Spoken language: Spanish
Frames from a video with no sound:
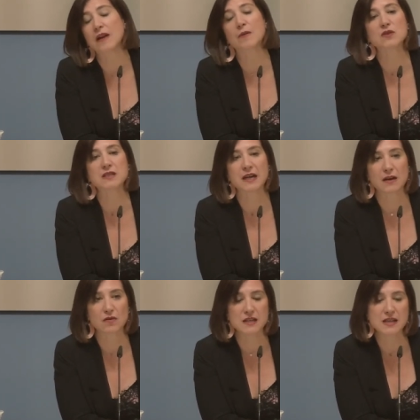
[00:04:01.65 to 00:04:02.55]
La muestra
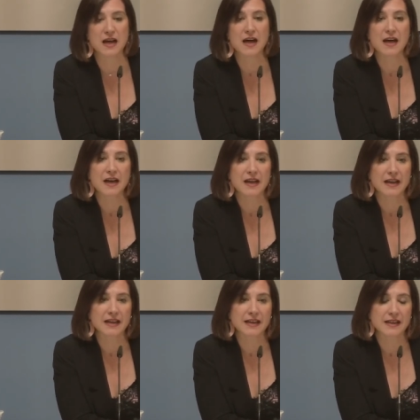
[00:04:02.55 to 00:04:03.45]
aragonesa
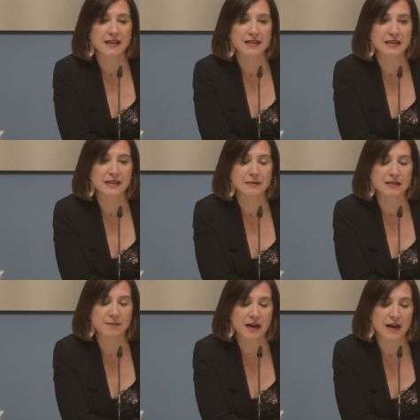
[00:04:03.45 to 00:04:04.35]
eh, se,
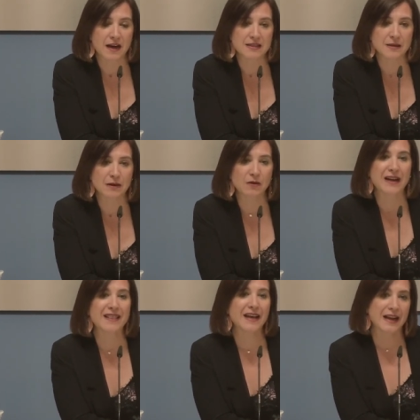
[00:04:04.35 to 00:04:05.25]
va, se, va, a
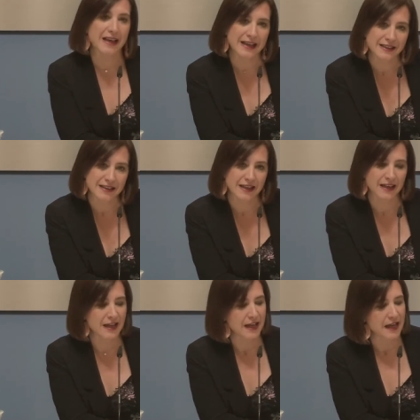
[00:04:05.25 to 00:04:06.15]
localizar
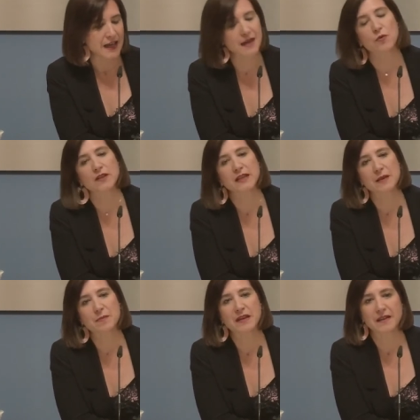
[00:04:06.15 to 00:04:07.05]
entre el puente
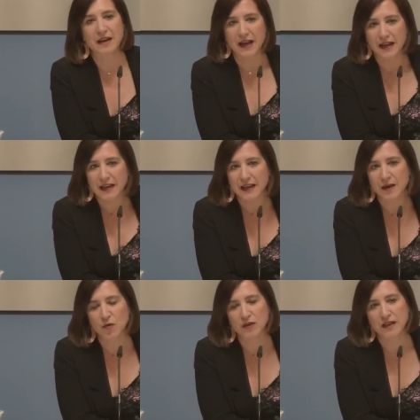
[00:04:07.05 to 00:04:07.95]
de piedra y
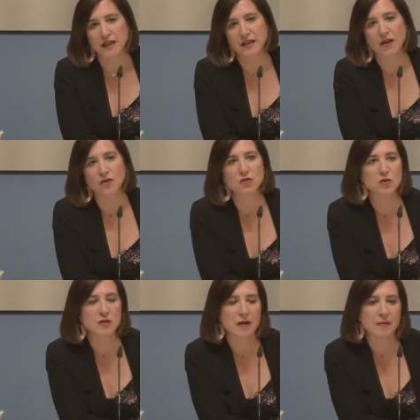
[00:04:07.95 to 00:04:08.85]
el puente de hierro
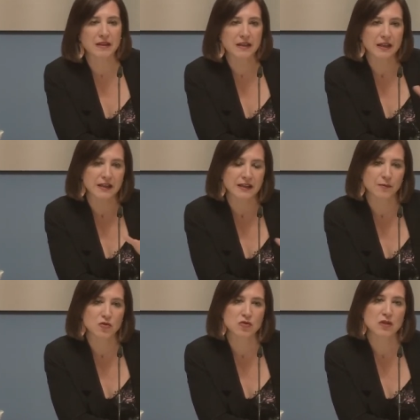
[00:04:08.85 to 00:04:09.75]
exclusivamente.
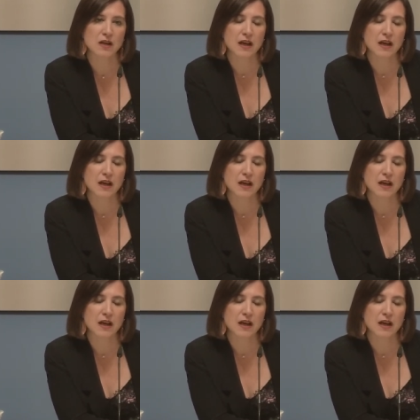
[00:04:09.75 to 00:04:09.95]
Quitamos